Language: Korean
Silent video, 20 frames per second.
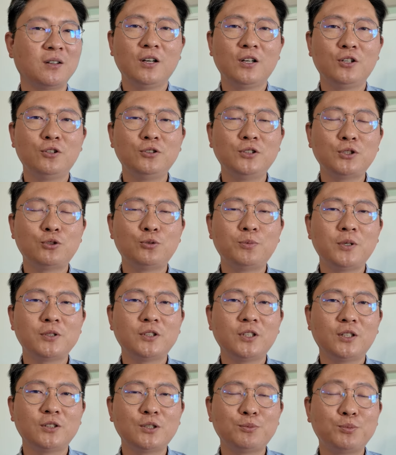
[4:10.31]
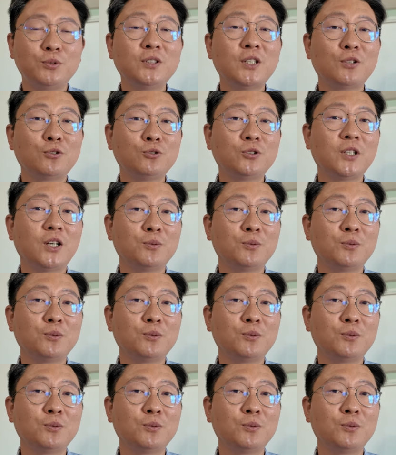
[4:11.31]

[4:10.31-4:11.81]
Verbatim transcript: 그리고 이제 두 번째가 이제 분산